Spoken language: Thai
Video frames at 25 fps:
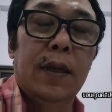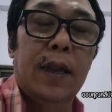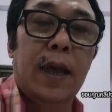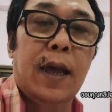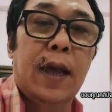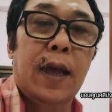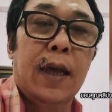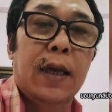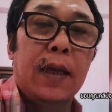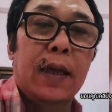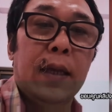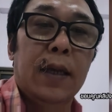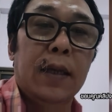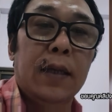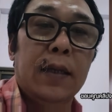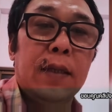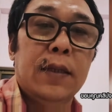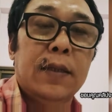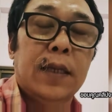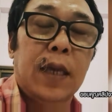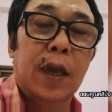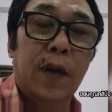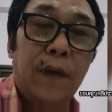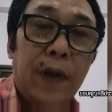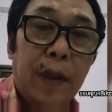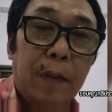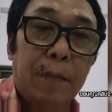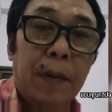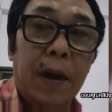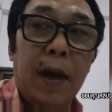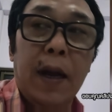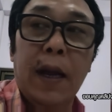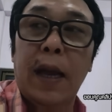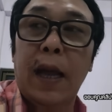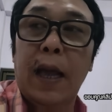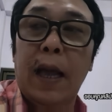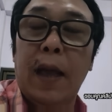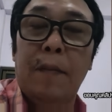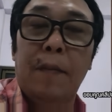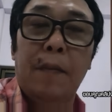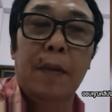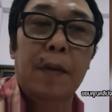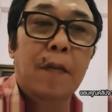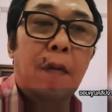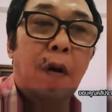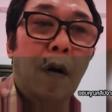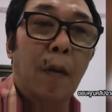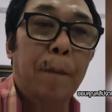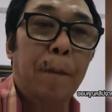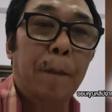นะ ชีวิต
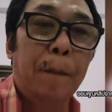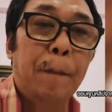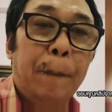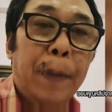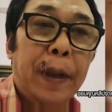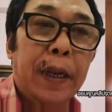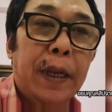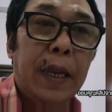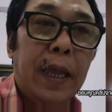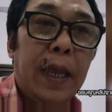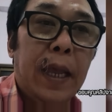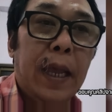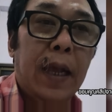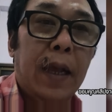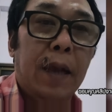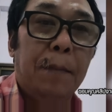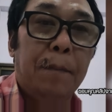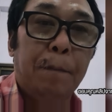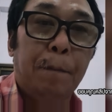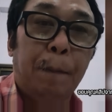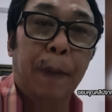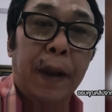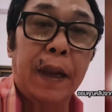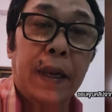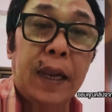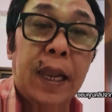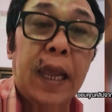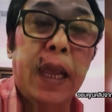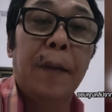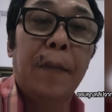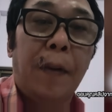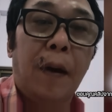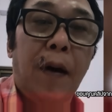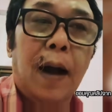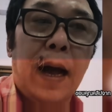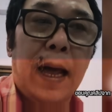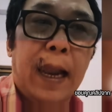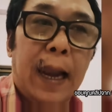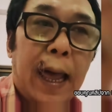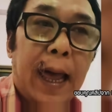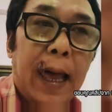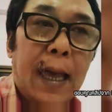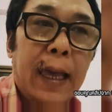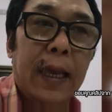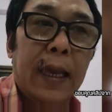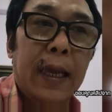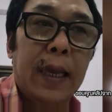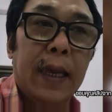ตกนี่เป็นนี่เพราะอะไร